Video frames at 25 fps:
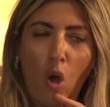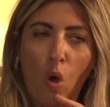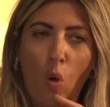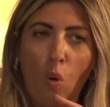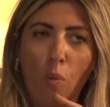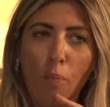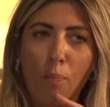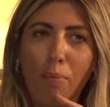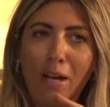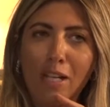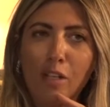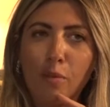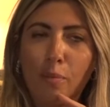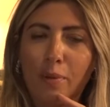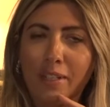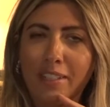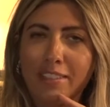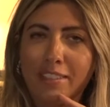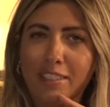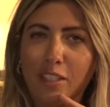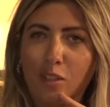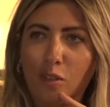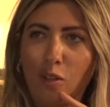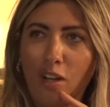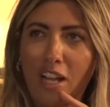Un palio
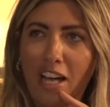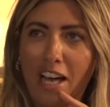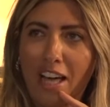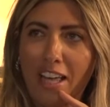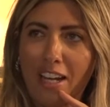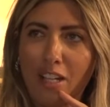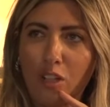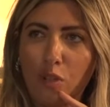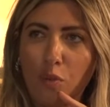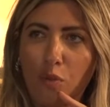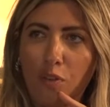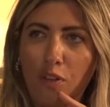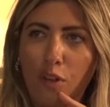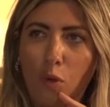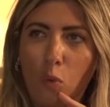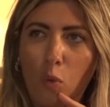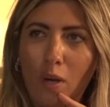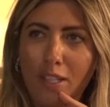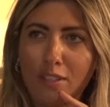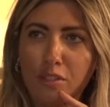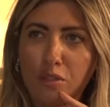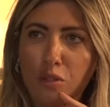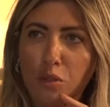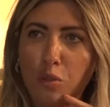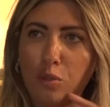particolare dove
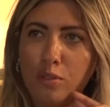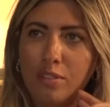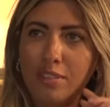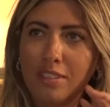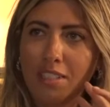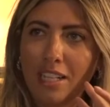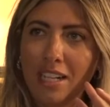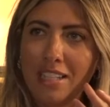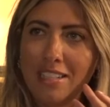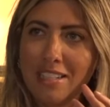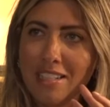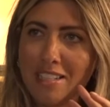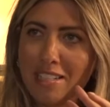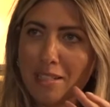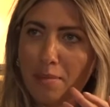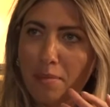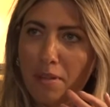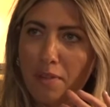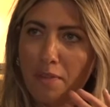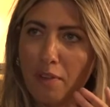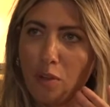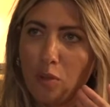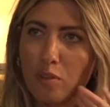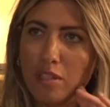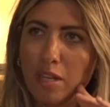quattro contrade
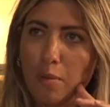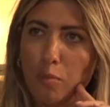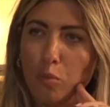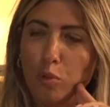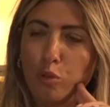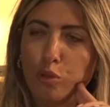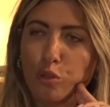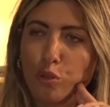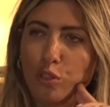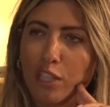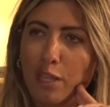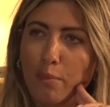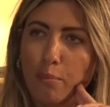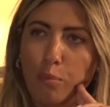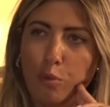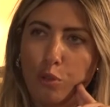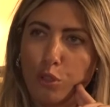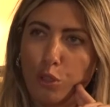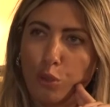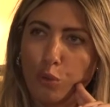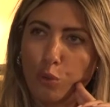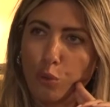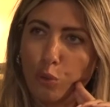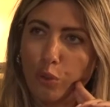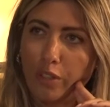sapevano da molto tempo di
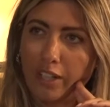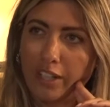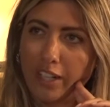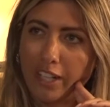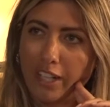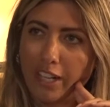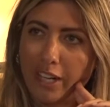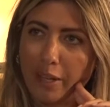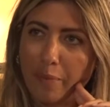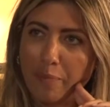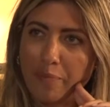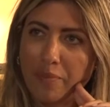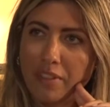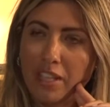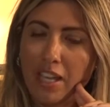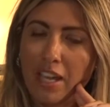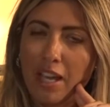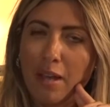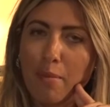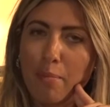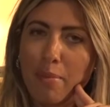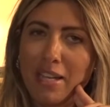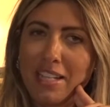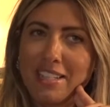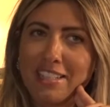correre.
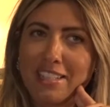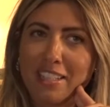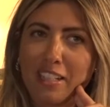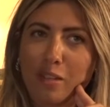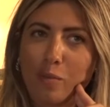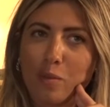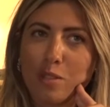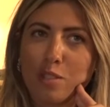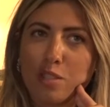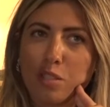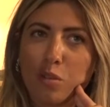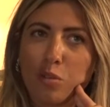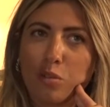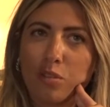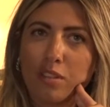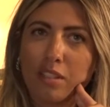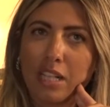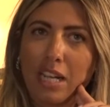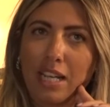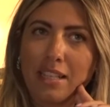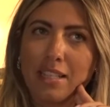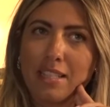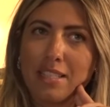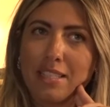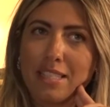Pensa che queste
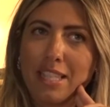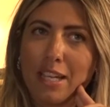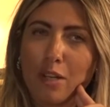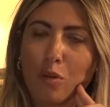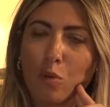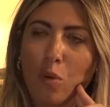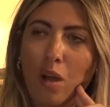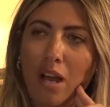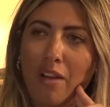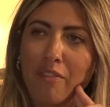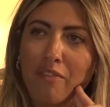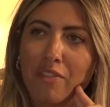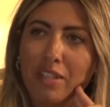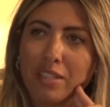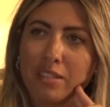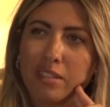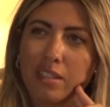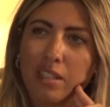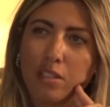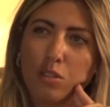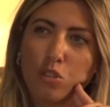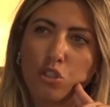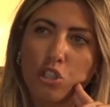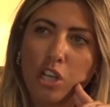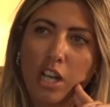contrade siano
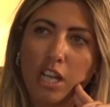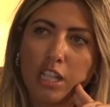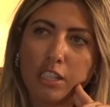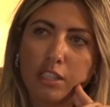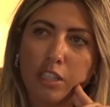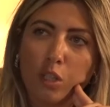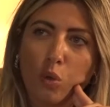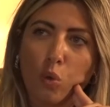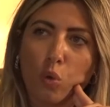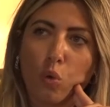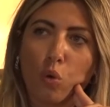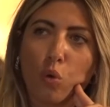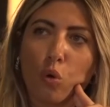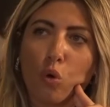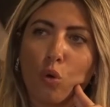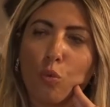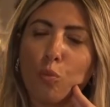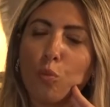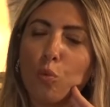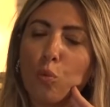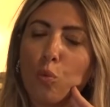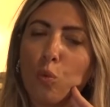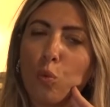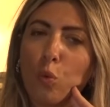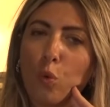avvantaggiate o
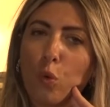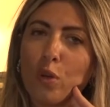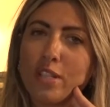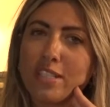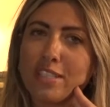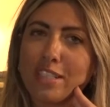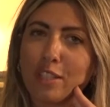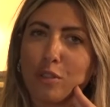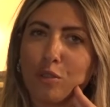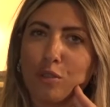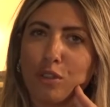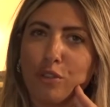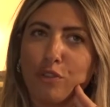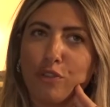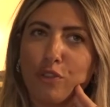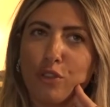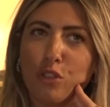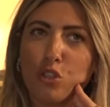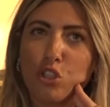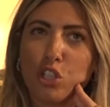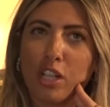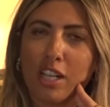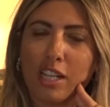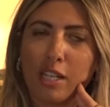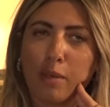comunque è stato
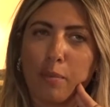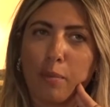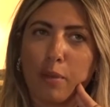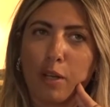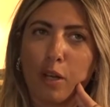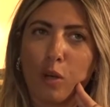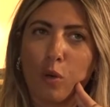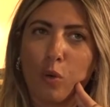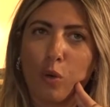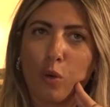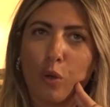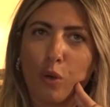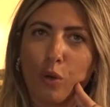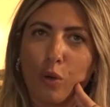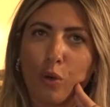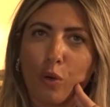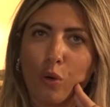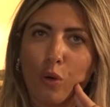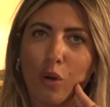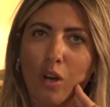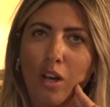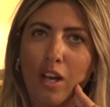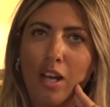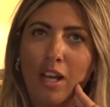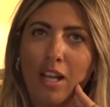difficile anche per
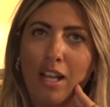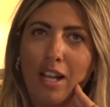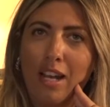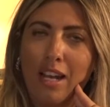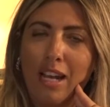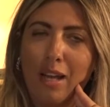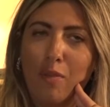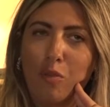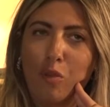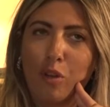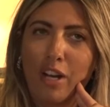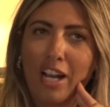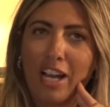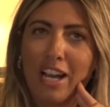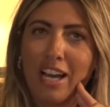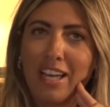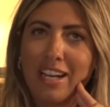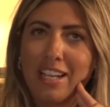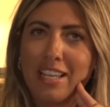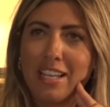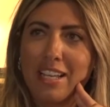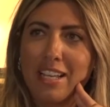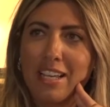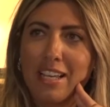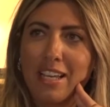loro
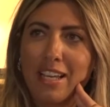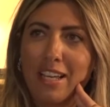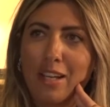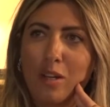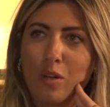lavorare